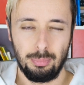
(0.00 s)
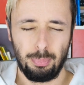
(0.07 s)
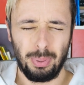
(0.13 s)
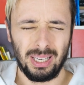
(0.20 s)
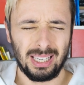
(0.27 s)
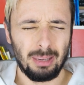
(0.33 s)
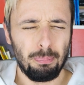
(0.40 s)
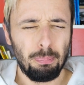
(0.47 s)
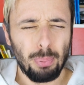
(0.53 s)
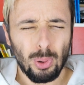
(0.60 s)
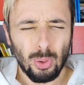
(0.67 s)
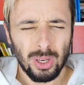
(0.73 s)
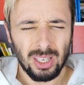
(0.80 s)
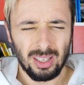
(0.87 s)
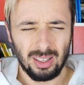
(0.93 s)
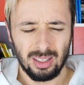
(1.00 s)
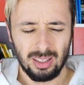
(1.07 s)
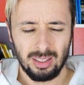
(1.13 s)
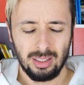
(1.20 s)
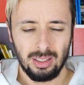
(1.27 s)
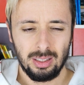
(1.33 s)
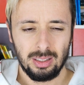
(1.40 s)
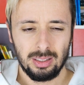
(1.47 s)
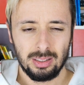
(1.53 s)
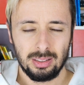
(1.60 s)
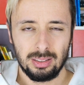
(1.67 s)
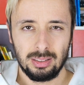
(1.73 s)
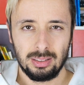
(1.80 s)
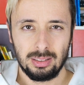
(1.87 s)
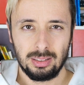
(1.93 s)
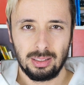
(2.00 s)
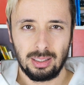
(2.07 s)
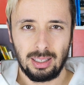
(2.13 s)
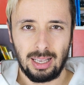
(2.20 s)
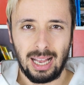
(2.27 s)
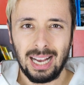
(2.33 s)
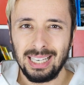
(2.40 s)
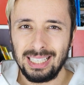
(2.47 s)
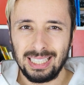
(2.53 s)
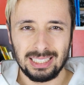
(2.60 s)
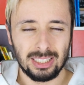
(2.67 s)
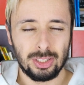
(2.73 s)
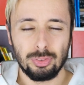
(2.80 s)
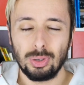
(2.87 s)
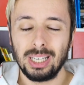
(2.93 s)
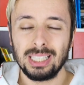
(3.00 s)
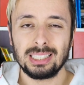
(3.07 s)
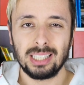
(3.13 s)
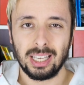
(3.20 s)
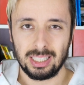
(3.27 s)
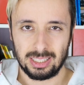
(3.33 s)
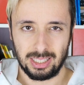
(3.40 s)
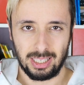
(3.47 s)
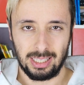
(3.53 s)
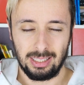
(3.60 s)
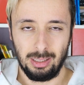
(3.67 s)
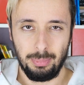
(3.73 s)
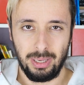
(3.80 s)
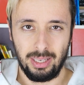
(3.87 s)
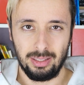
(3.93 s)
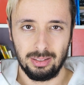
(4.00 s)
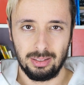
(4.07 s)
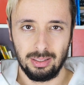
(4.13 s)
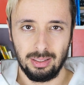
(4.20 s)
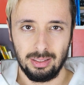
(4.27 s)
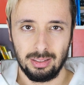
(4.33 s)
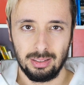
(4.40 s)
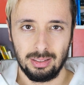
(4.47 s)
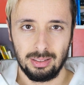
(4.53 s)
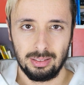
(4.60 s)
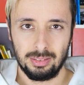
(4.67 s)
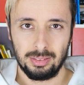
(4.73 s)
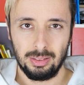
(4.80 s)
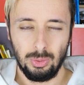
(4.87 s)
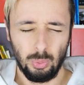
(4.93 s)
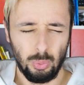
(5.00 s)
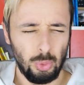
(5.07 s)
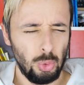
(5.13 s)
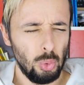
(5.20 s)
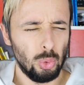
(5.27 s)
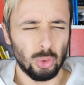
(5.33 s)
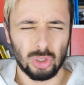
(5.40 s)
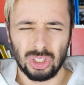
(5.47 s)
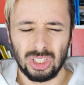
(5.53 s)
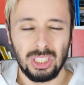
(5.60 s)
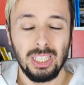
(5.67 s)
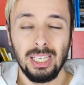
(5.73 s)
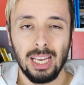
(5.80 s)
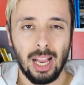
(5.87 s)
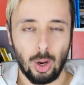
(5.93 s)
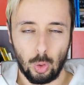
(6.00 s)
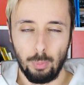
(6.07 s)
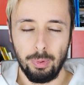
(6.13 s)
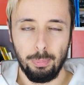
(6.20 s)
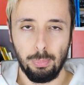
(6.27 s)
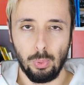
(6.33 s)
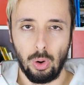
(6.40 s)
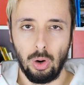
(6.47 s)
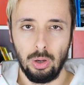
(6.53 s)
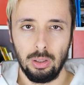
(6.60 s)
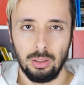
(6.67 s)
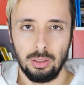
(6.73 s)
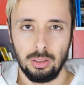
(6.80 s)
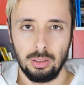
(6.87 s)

Perché poi, anche se si volesse essere clementi, ognuno sia come può,